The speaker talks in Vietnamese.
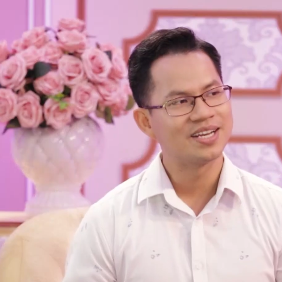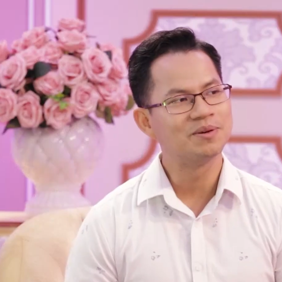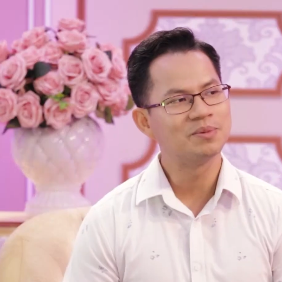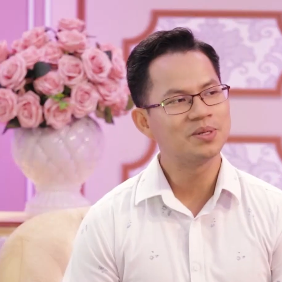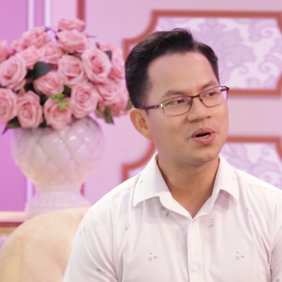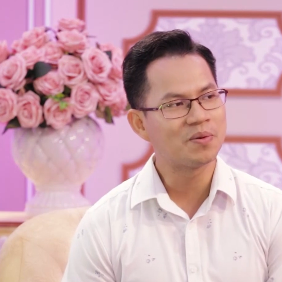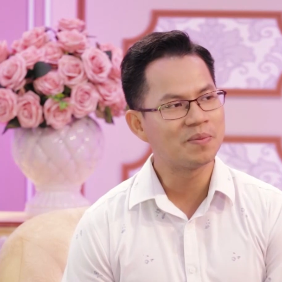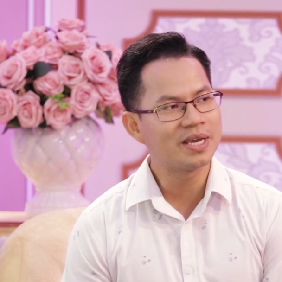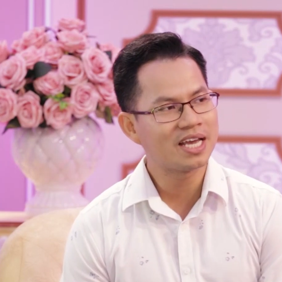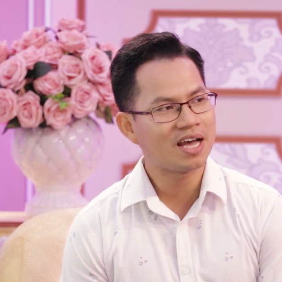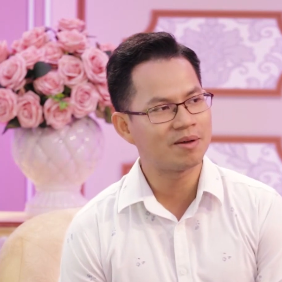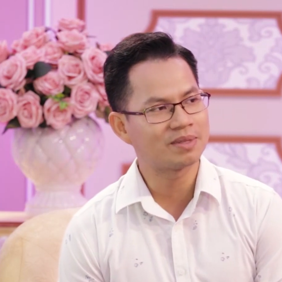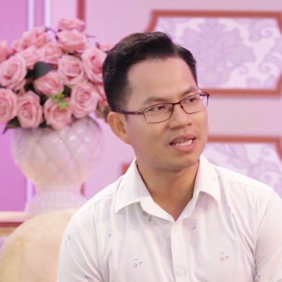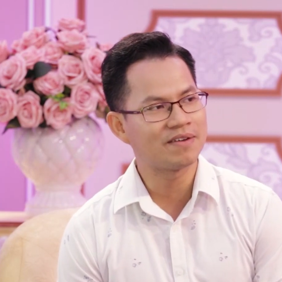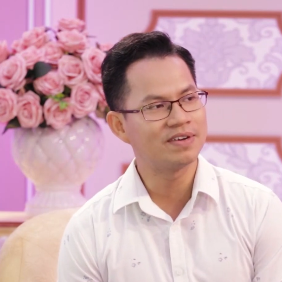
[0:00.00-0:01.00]
Đúng rồi Minh
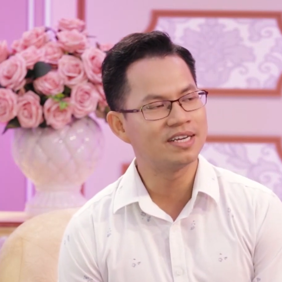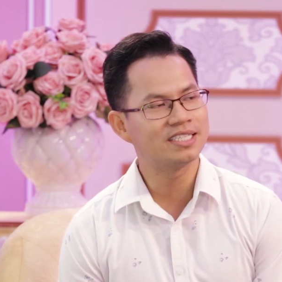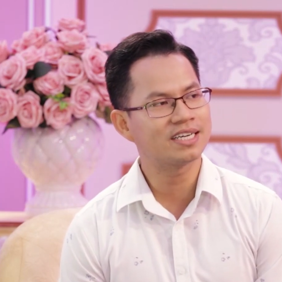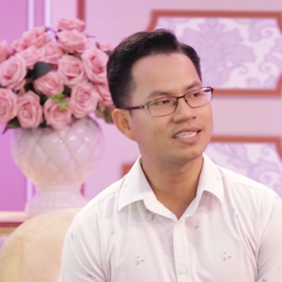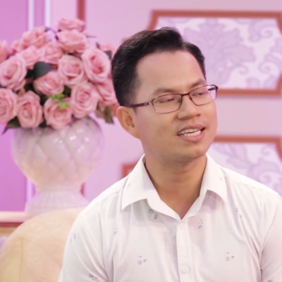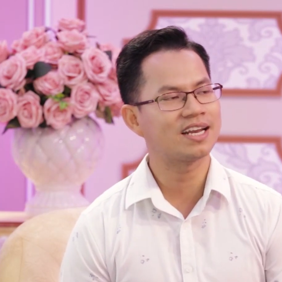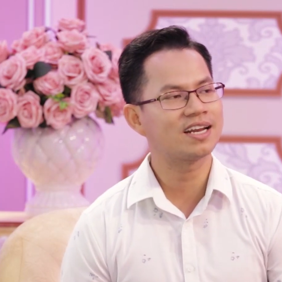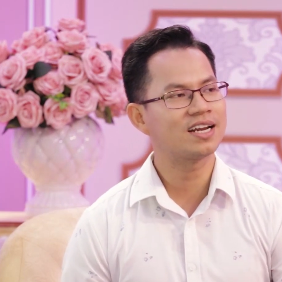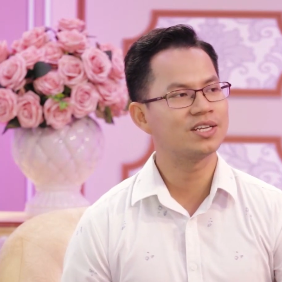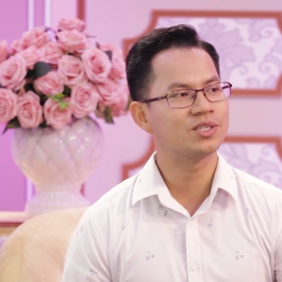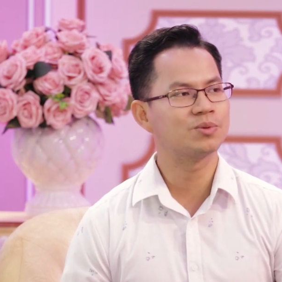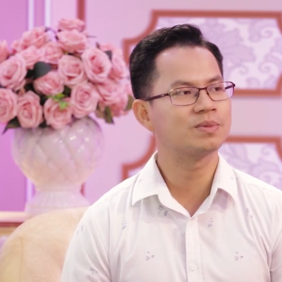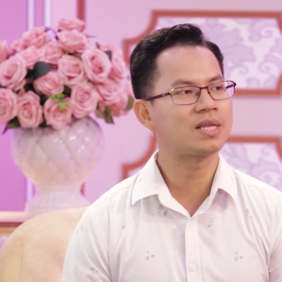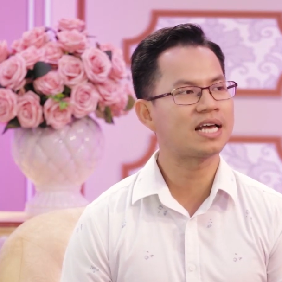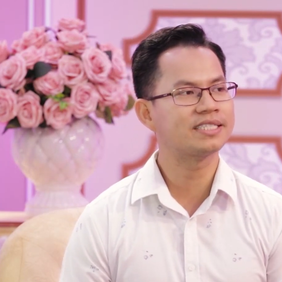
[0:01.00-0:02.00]
Ngọc, tại vì chắc chắn là
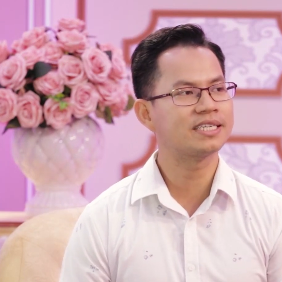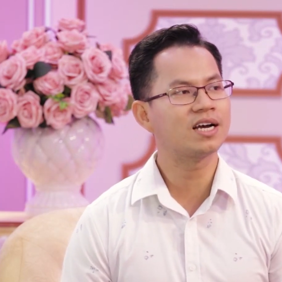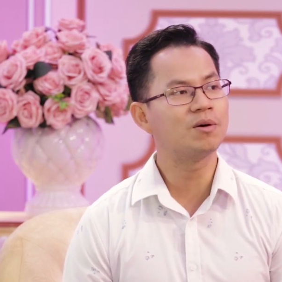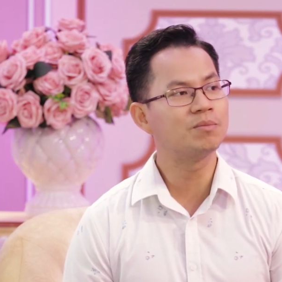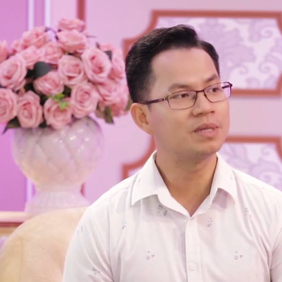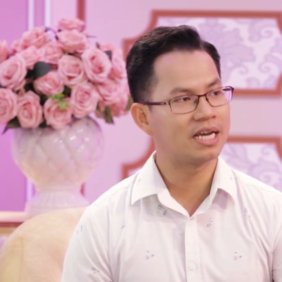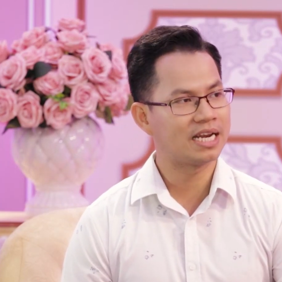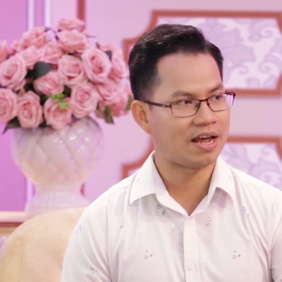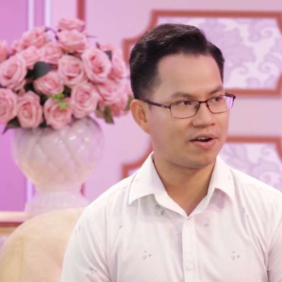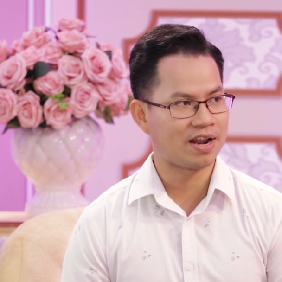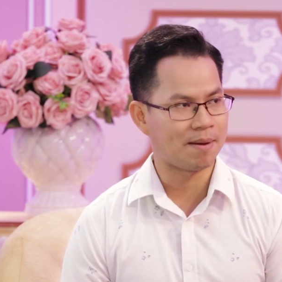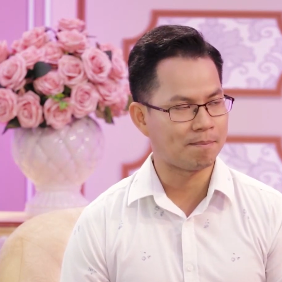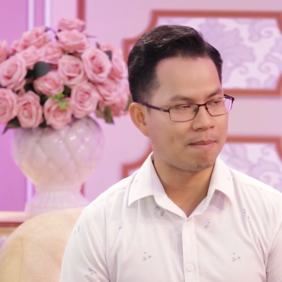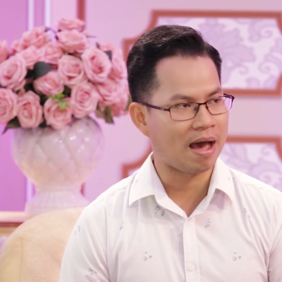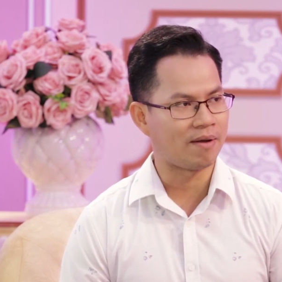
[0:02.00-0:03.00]
chúng ta sẽ không thể nào
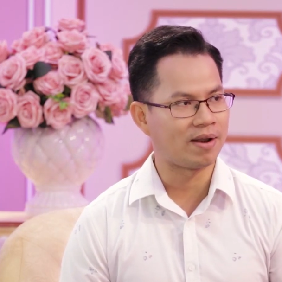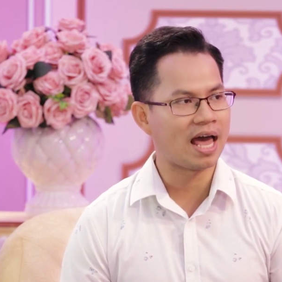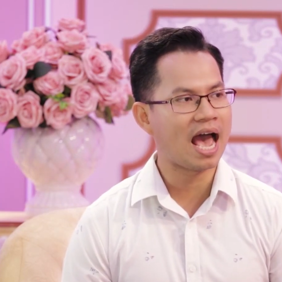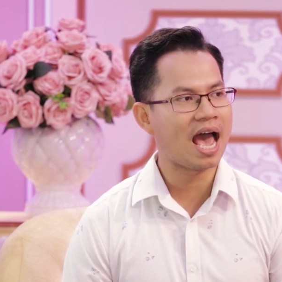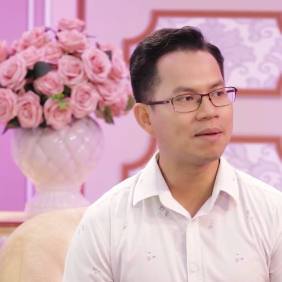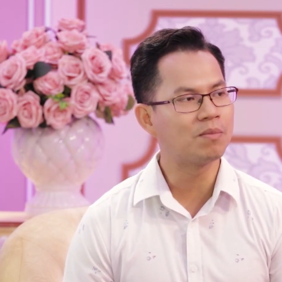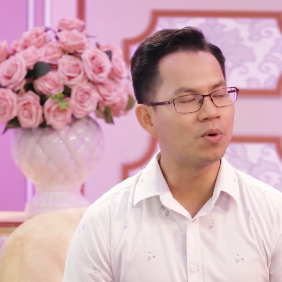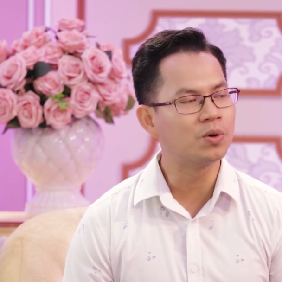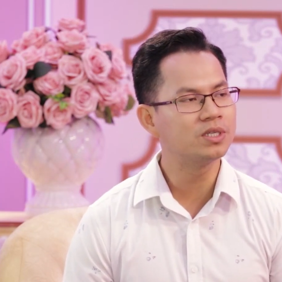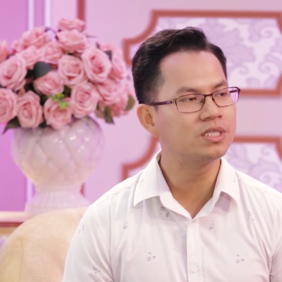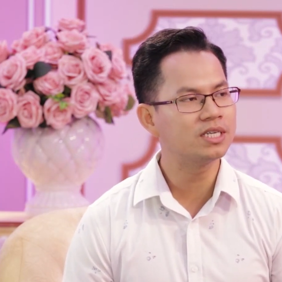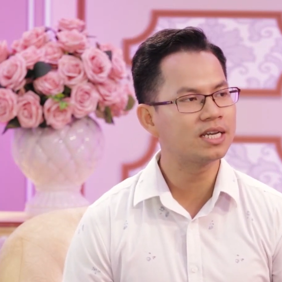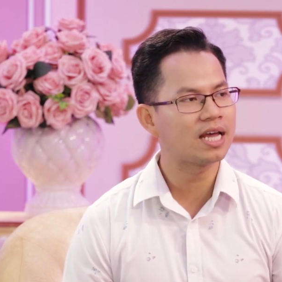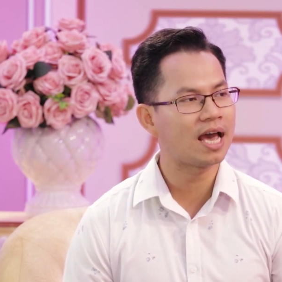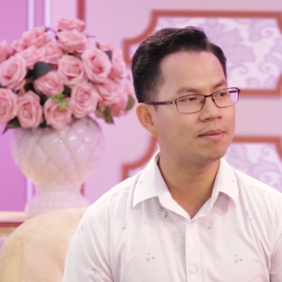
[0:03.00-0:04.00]
đảm bảo là hai mươi bốn
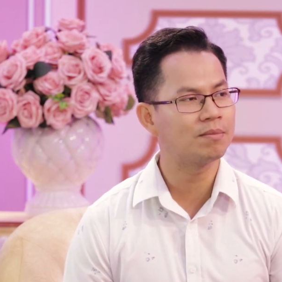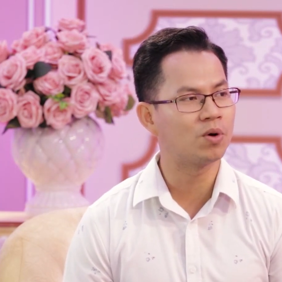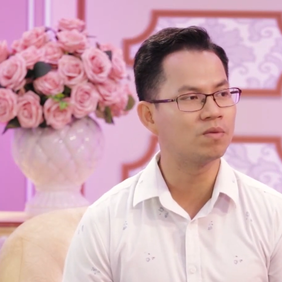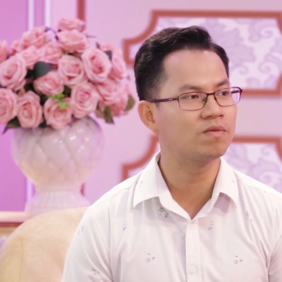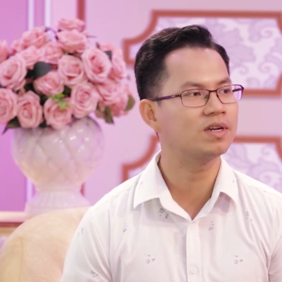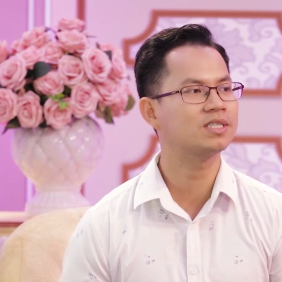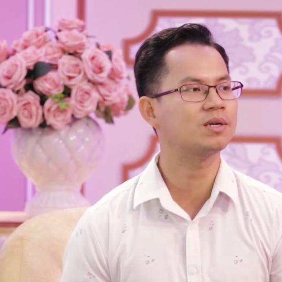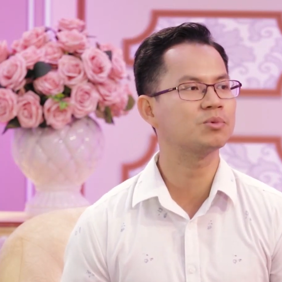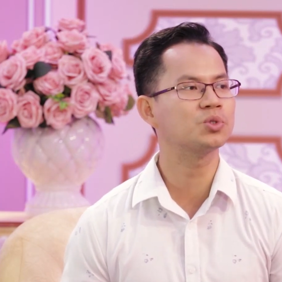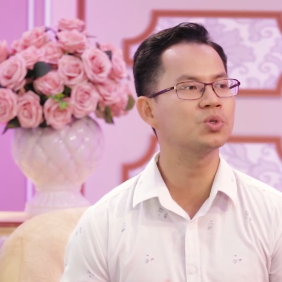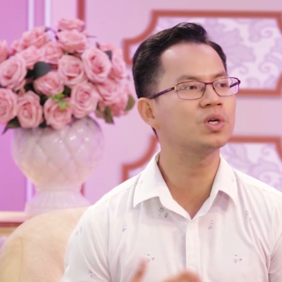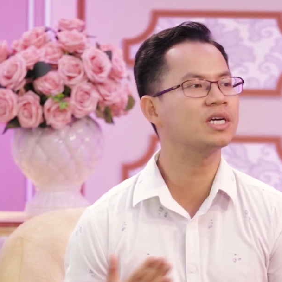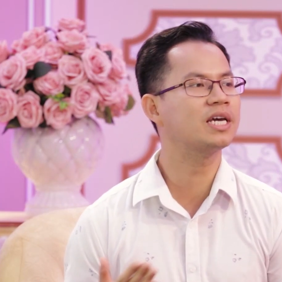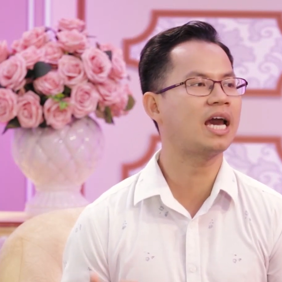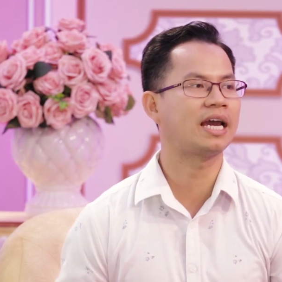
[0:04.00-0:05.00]
trên hai mươi bốn và trong
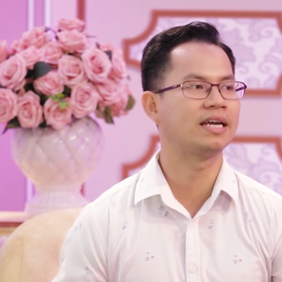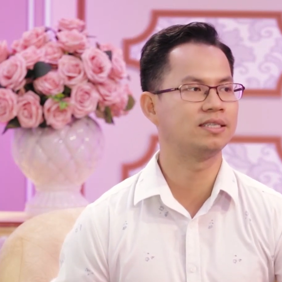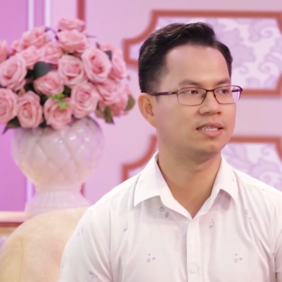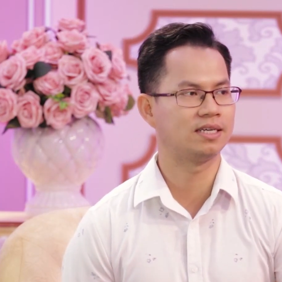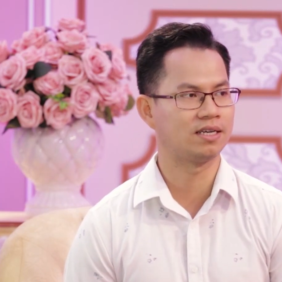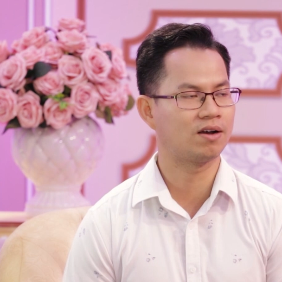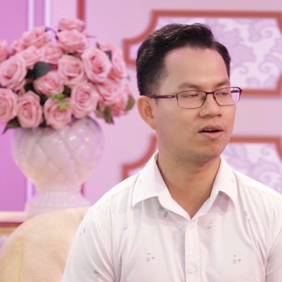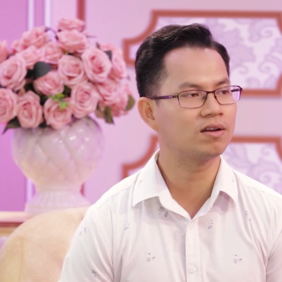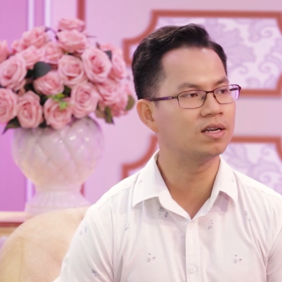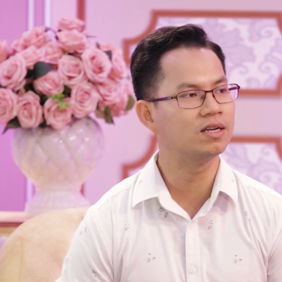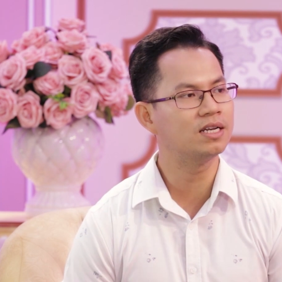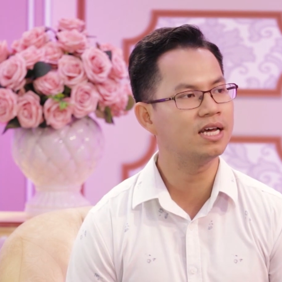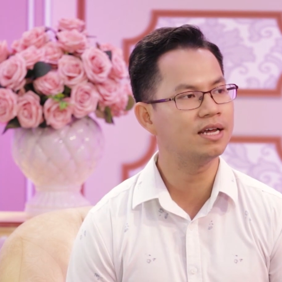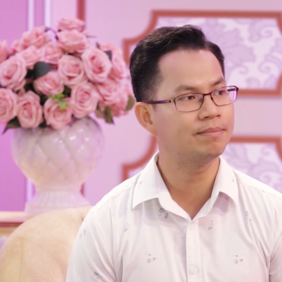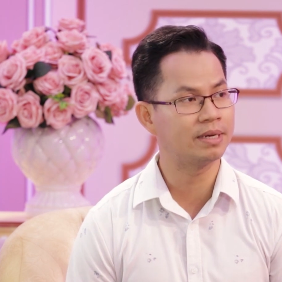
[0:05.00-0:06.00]
suốt cái hành trình con
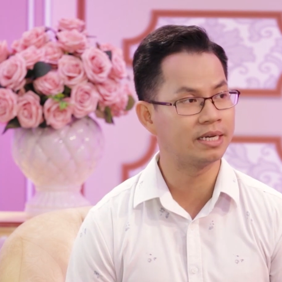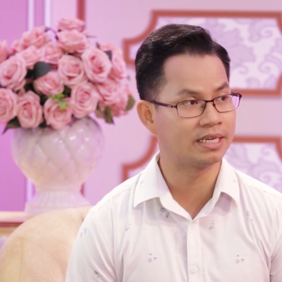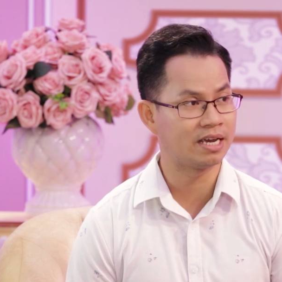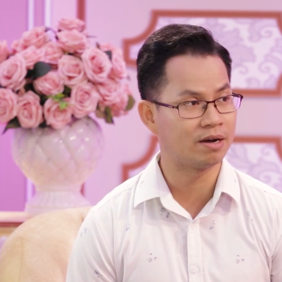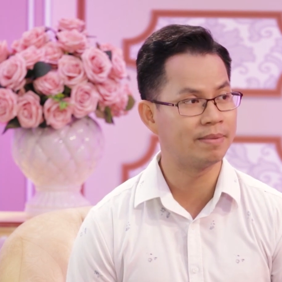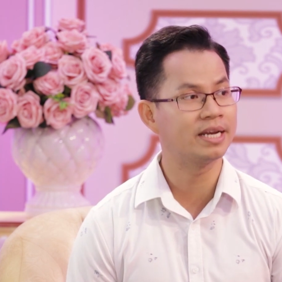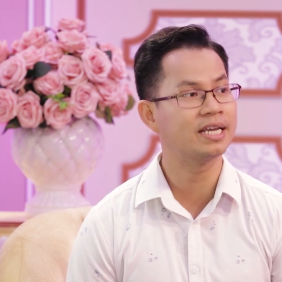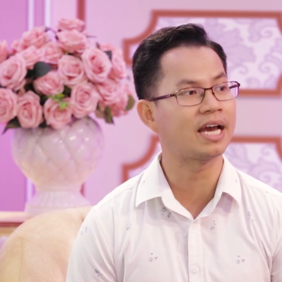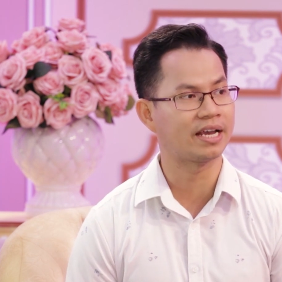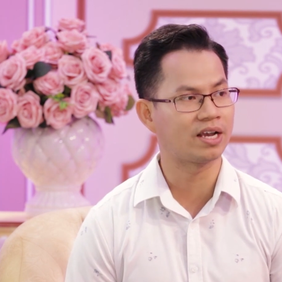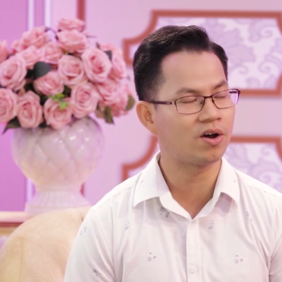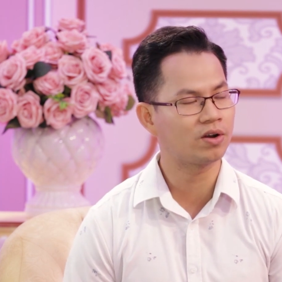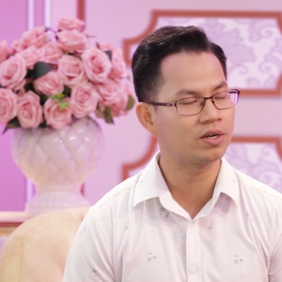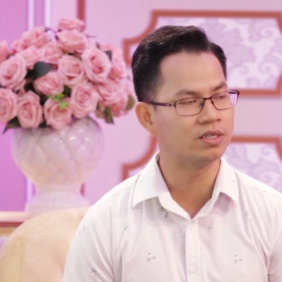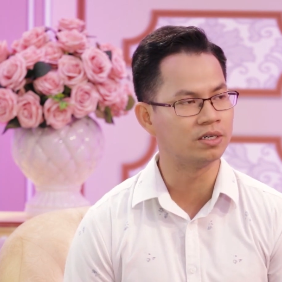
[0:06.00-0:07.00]
lớn lên mình đều bên cạnh
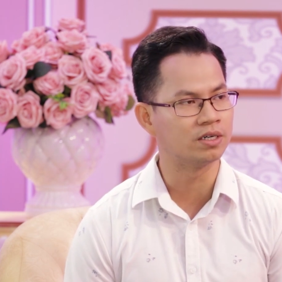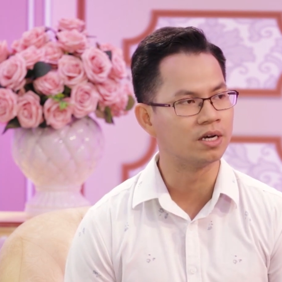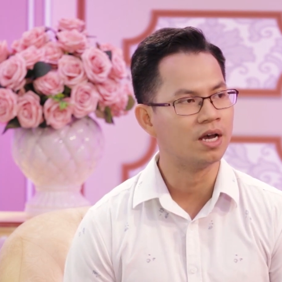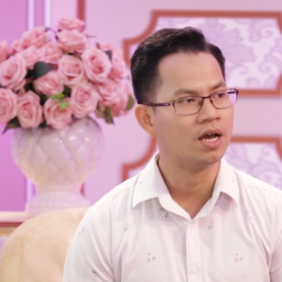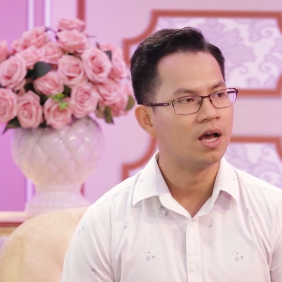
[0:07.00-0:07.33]
con được.